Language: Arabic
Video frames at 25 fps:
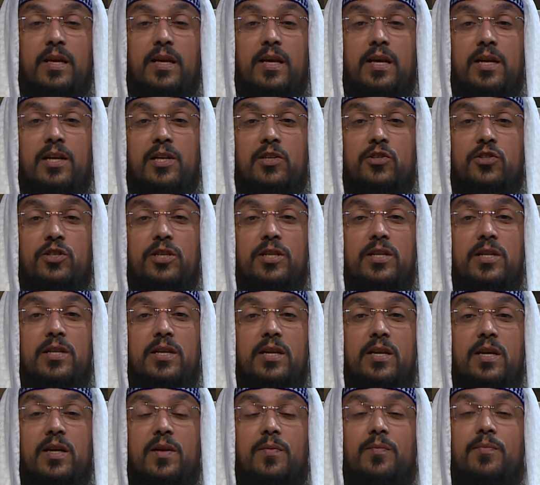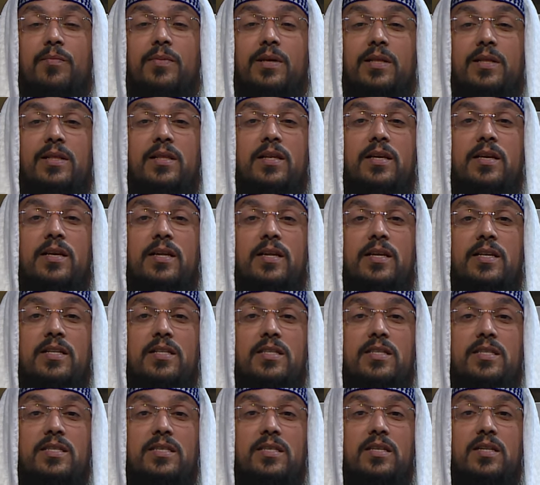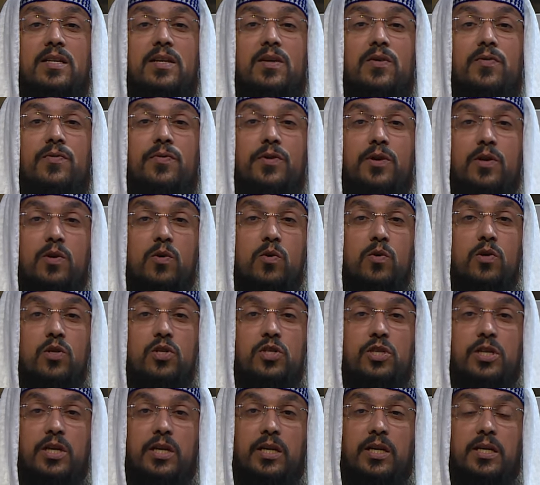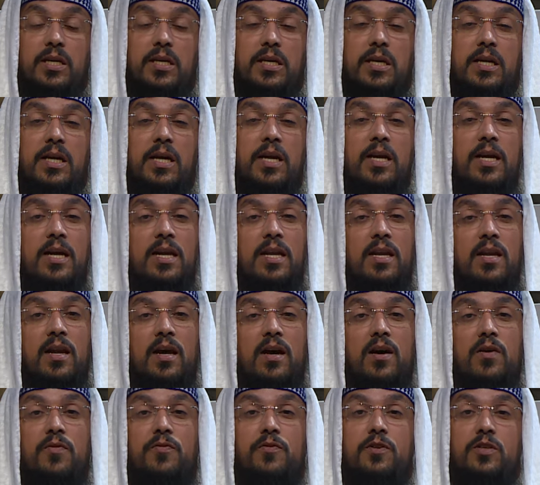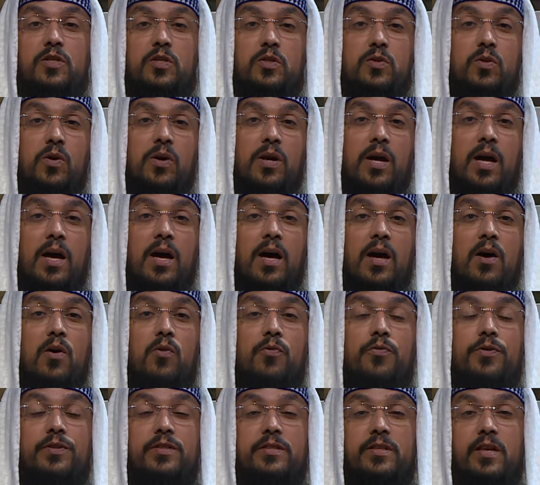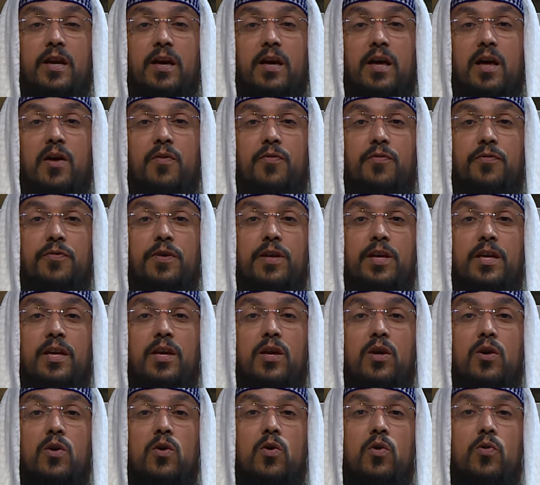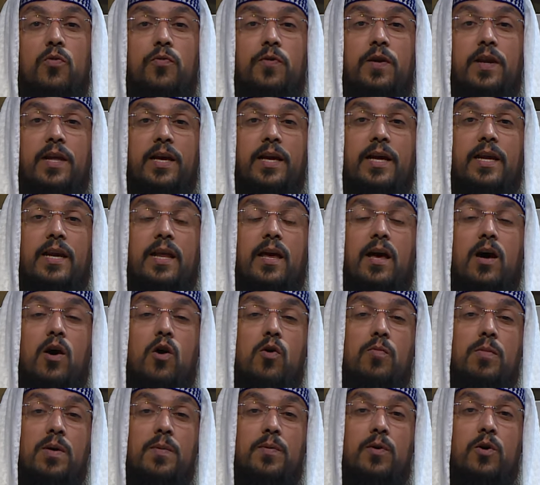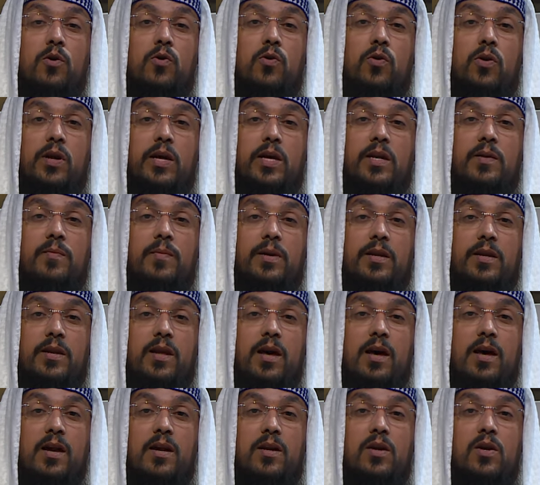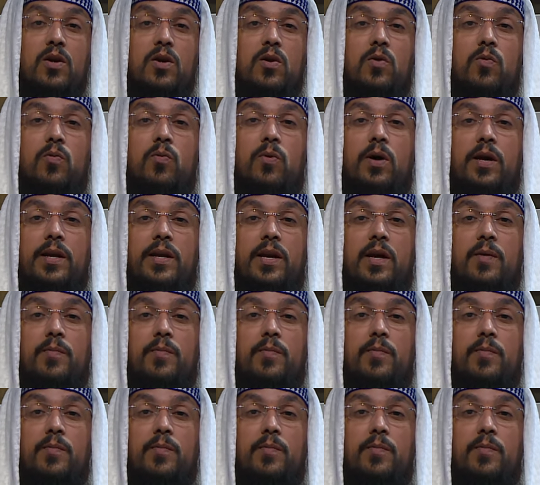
الجن مثل الانس في كل شيء إلا في السرعة وفي التخفي وفي الخلقة هما مخلوقين من نار وحنا